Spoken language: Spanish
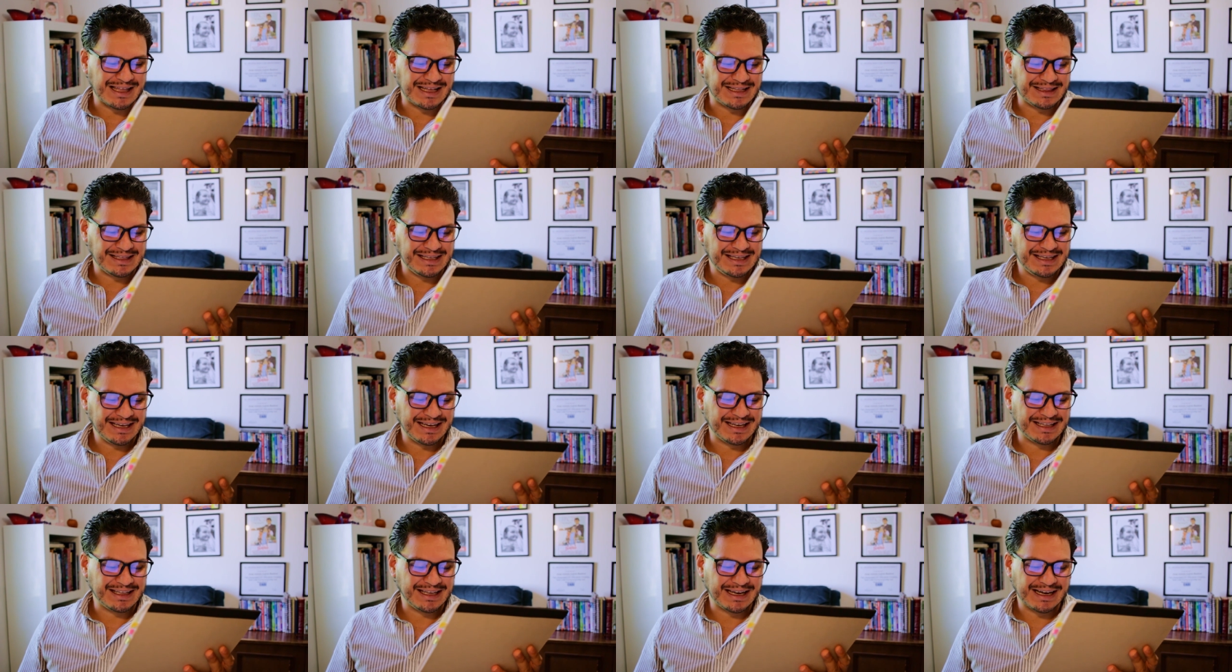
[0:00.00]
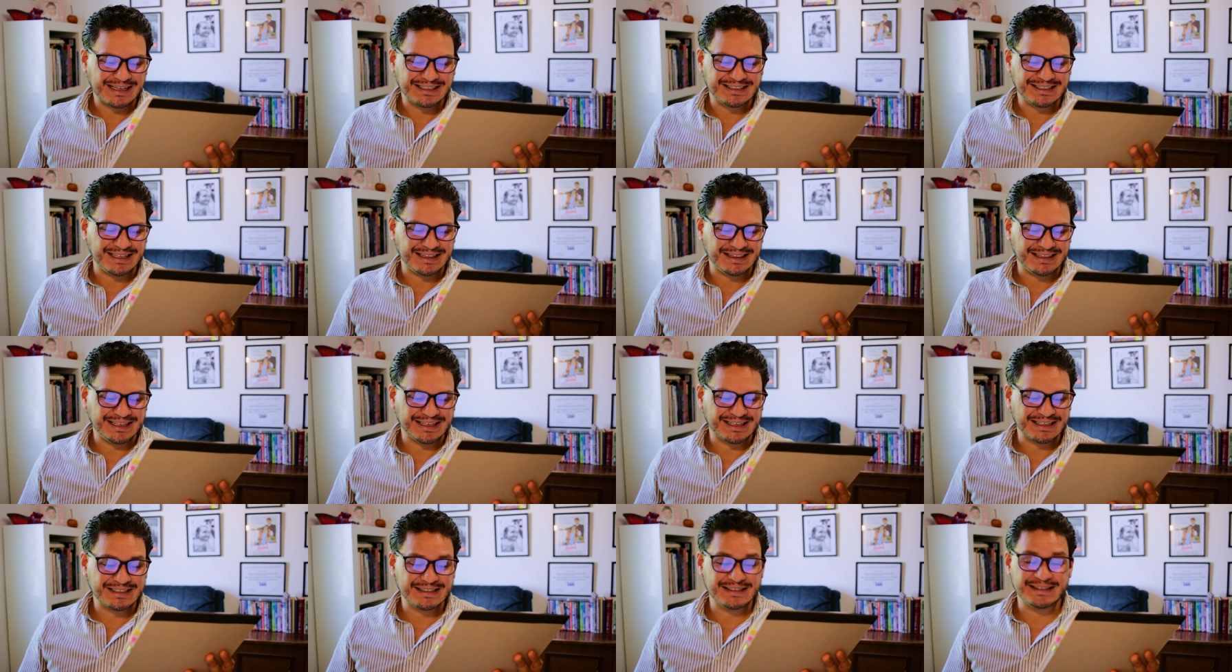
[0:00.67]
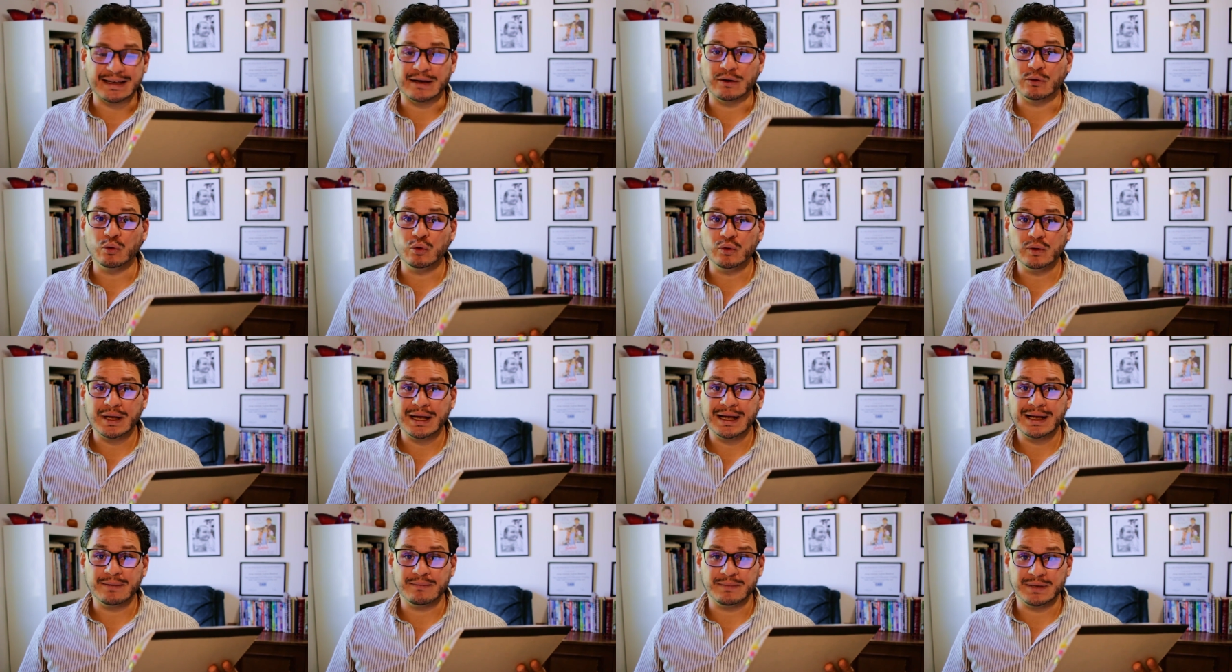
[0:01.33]
de ti que te haga sentir
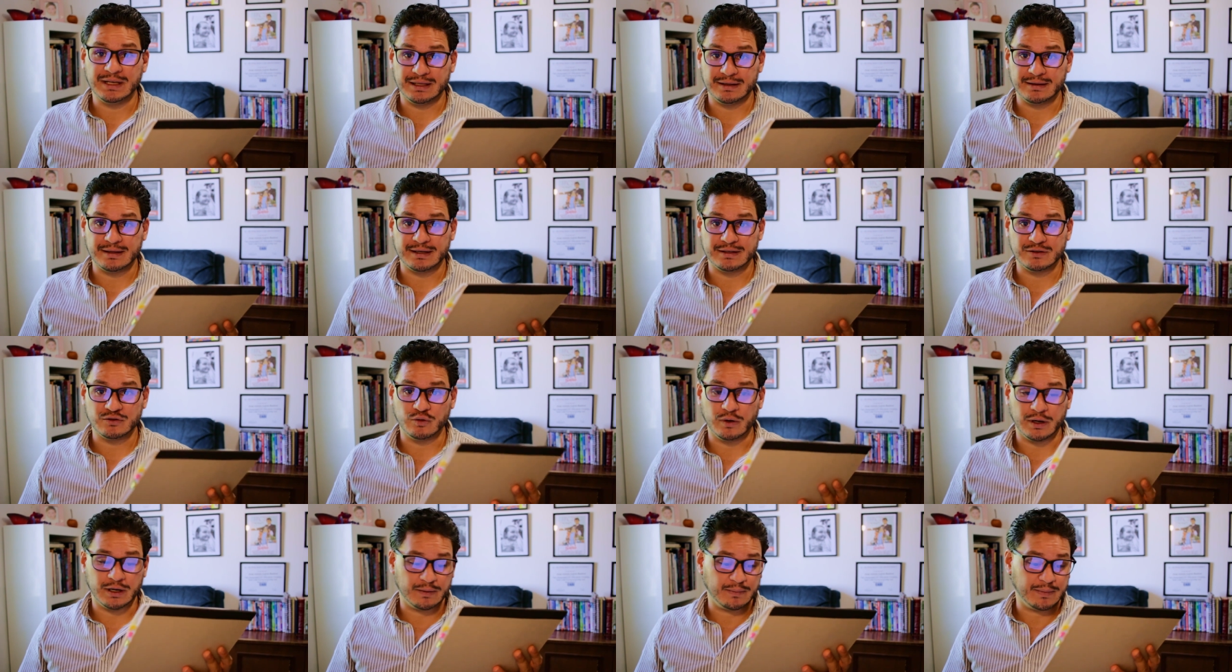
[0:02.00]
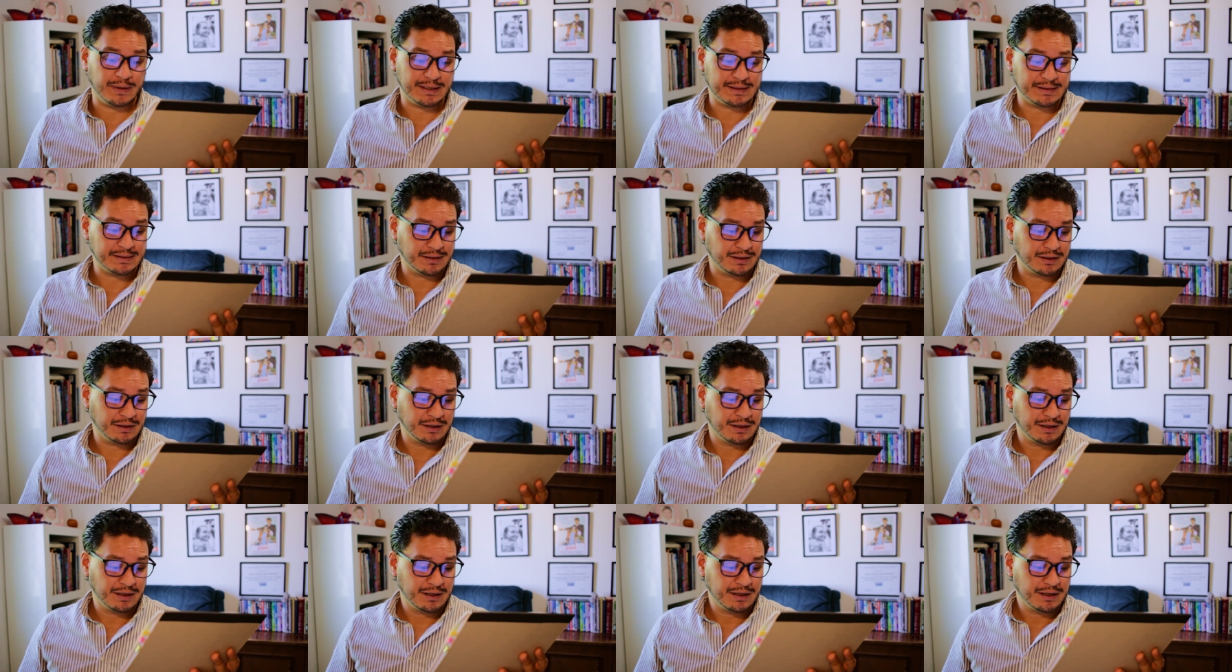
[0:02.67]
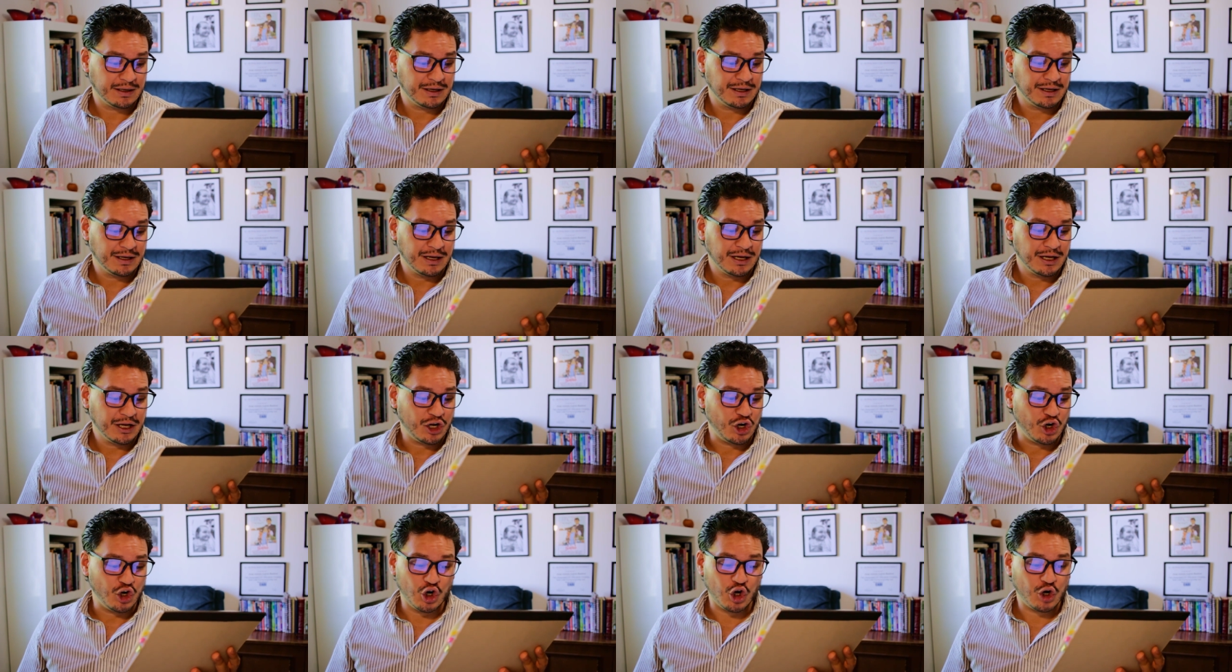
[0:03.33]
segura mientras duermes.
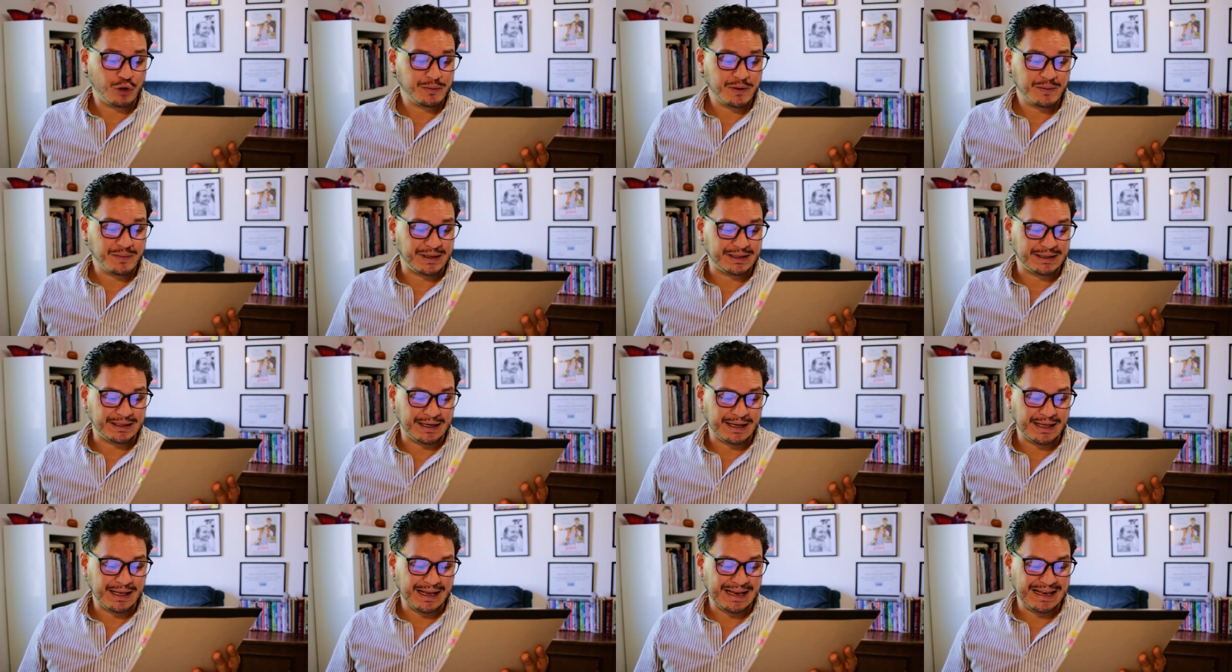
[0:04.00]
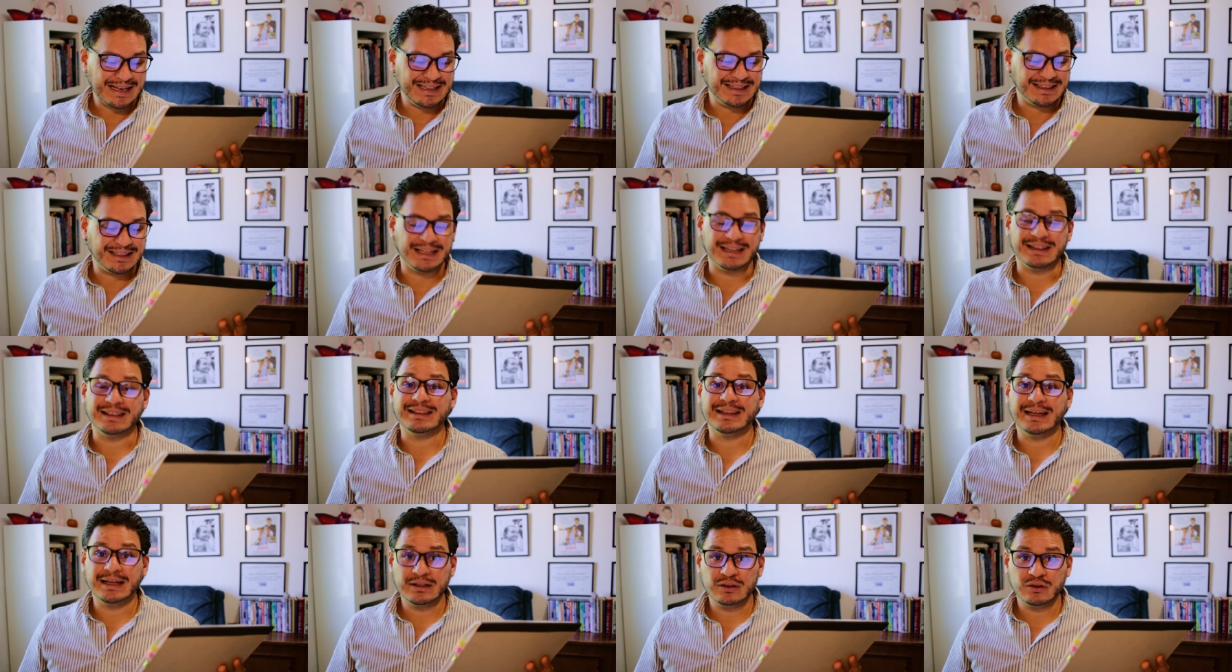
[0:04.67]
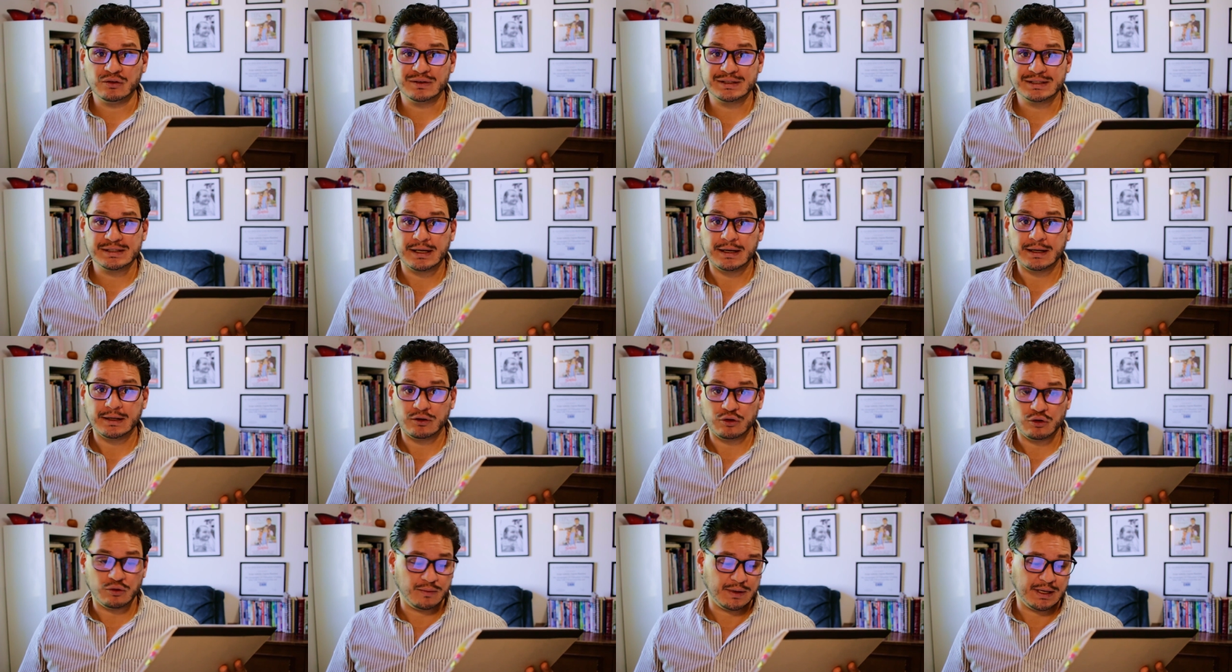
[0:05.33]
No me mataré intentando estar
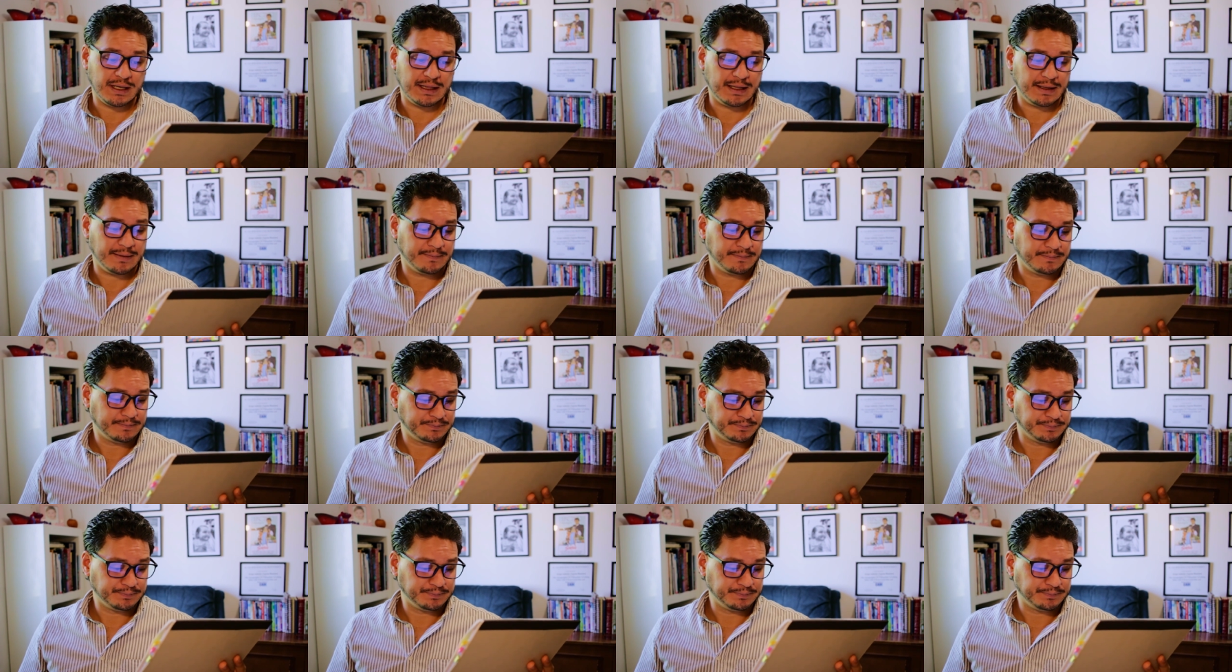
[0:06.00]
en tu vida.